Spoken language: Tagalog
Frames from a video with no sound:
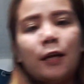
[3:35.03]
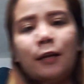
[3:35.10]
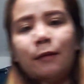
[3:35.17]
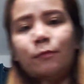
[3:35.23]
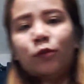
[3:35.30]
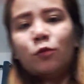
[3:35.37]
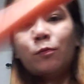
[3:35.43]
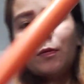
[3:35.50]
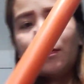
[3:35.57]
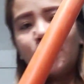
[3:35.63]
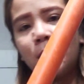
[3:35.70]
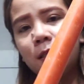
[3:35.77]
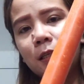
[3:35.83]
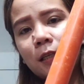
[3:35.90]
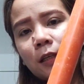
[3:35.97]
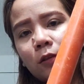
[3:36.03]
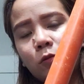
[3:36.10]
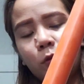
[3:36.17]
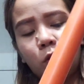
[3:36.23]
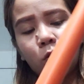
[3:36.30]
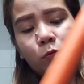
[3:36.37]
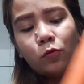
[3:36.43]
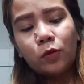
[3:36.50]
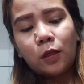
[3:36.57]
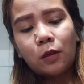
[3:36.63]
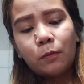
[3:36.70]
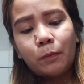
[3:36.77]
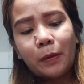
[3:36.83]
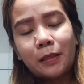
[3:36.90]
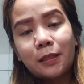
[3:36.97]
lalabs. Yung PVC na to, ito muna
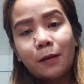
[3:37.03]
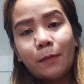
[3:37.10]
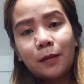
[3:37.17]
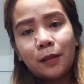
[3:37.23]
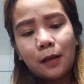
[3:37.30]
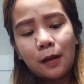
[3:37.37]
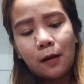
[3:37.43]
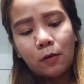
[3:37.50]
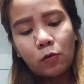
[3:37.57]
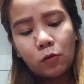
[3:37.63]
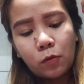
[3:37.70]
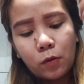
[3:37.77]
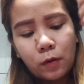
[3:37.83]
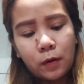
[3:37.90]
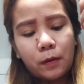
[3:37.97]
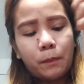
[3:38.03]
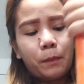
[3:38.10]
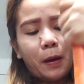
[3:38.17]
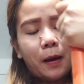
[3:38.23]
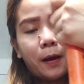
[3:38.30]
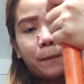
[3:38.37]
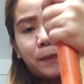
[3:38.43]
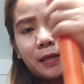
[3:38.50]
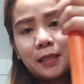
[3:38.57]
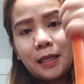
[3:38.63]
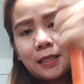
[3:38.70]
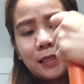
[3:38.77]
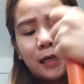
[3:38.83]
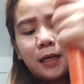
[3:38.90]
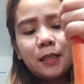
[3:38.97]
yung pansamantala akong
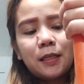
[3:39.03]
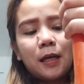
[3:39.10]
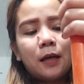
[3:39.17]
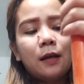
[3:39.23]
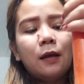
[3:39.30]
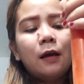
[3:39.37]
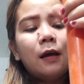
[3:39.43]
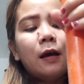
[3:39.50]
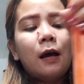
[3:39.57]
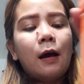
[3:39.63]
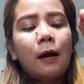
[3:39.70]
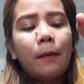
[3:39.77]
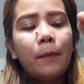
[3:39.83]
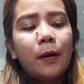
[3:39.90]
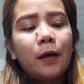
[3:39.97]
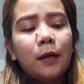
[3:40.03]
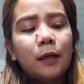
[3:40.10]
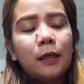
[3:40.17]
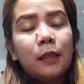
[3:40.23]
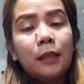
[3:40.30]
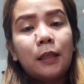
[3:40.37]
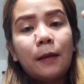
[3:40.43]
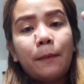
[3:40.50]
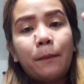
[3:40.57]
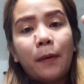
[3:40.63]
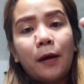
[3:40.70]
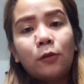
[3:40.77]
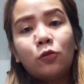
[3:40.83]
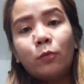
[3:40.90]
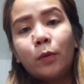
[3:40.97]
pakapitan sa kanya habang hindi
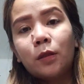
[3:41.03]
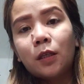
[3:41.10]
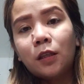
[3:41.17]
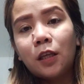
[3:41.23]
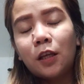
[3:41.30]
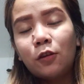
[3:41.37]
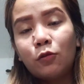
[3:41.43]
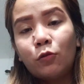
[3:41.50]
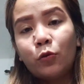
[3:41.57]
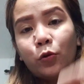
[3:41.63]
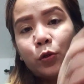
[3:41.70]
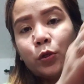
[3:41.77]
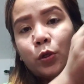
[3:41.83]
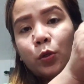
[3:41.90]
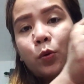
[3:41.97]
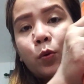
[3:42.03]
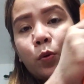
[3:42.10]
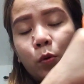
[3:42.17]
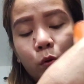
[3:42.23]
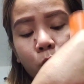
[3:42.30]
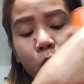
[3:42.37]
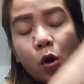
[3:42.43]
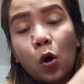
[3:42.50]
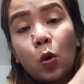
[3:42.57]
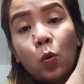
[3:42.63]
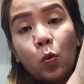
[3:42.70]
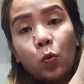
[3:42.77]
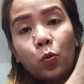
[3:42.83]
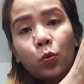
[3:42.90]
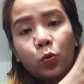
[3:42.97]
pa dumadating yung order kong
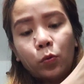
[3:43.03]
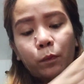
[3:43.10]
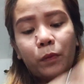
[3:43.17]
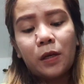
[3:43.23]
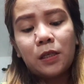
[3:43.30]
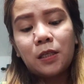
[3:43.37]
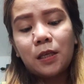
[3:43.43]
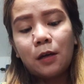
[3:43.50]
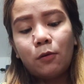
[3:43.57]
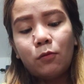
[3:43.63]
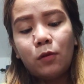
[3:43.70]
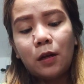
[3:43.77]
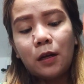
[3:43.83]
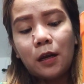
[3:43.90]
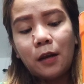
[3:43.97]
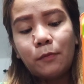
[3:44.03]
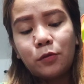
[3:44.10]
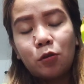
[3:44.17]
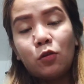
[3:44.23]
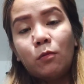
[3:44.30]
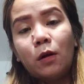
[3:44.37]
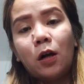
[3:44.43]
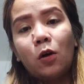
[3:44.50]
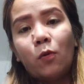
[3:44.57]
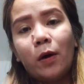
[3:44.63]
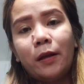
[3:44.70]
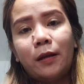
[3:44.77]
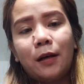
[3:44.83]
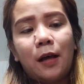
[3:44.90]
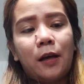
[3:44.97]
kukurop. Kasi ako lang lalabs
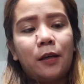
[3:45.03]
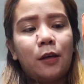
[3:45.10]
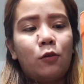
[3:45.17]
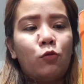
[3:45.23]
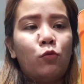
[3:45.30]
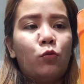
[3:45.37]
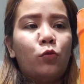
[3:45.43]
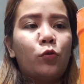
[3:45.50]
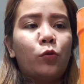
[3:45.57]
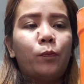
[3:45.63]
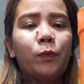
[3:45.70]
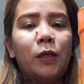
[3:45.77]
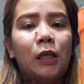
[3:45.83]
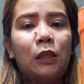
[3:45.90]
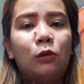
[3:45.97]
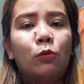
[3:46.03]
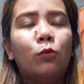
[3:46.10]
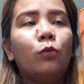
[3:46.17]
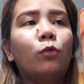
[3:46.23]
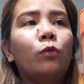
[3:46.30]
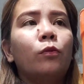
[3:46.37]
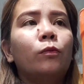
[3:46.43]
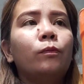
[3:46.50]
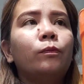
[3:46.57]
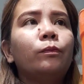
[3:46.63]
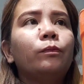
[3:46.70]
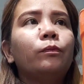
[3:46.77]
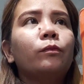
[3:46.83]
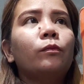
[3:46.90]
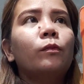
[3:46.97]
gumagawa ng ating kukurop dito.
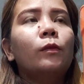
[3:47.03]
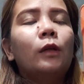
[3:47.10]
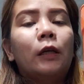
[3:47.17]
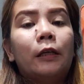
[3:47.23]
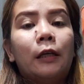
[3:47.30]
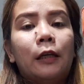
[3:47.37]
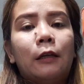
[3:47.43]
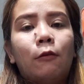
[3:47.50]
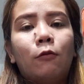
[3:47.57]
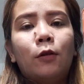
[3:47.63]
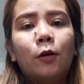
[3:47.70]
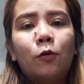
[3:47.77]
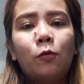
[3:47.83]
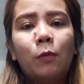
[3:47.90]
Yan, ako lang